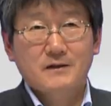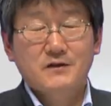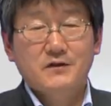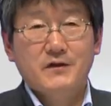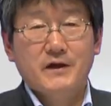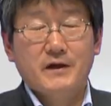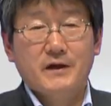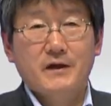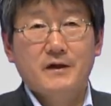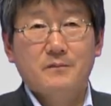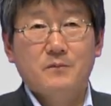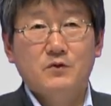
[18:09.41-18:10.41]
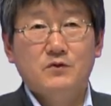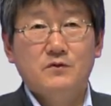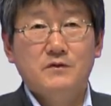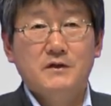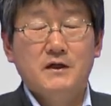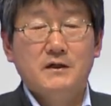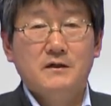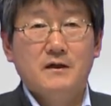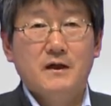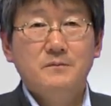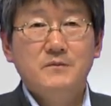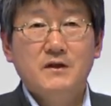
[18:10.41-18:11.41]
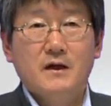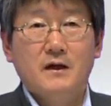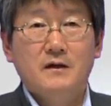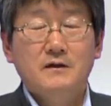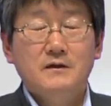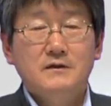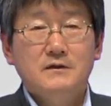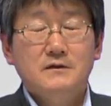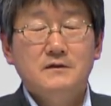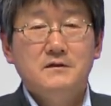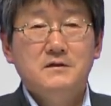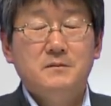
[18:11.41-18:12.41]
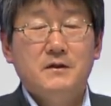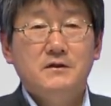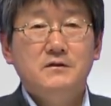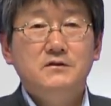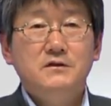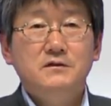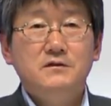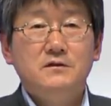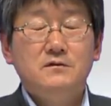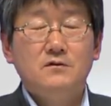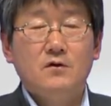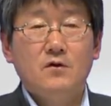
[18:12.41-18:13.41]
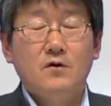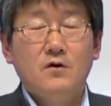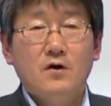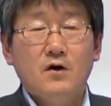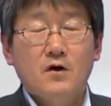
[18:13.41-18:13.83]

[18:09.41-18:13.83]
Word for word: 이렇게 보통 이야기를 합니다. 그렇지만 현실적으로